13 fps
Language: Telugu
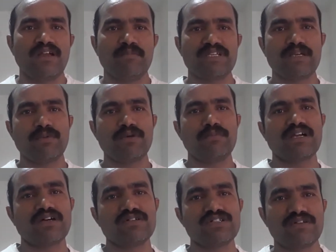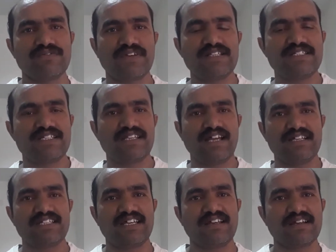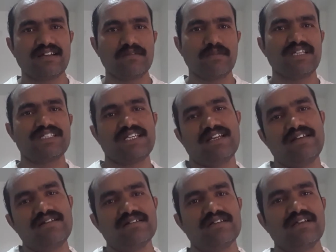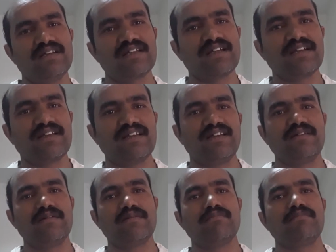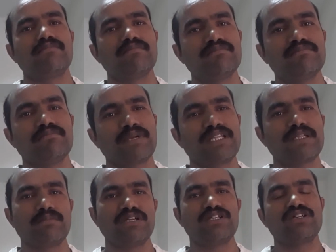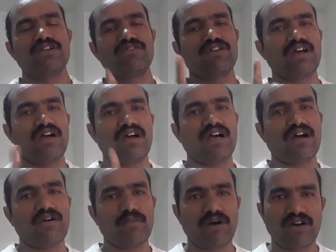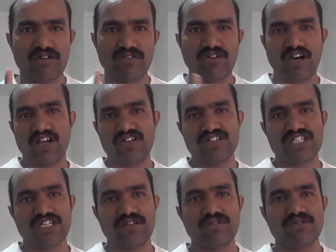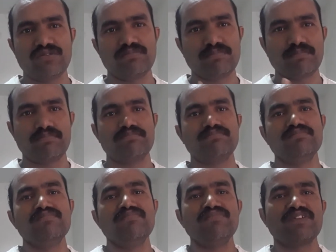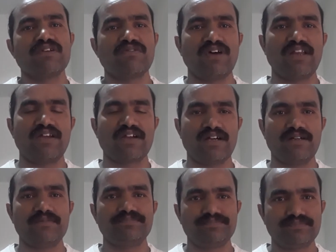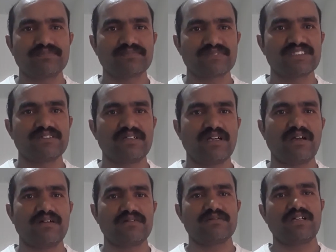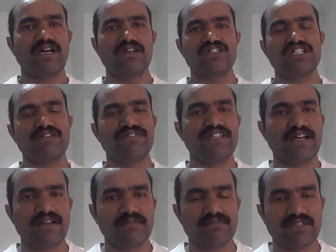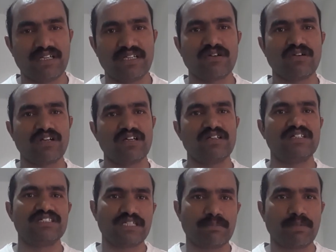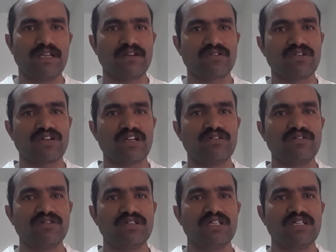మీ సపోర్ట్ మాకు అవసరం ఫ్రెండ్స్ ఇది నా ఛానల్ కాదు మన ఛానల్ ఎందుకంటే ప్రతి మనిషిలో ఉన్న హావభావాలు ఆలోచనలు వాళ్ళ యొక్క ఆలోచన విధానం అన్నీ కూడా నేను చెప్పాలనుకుంటున్నాను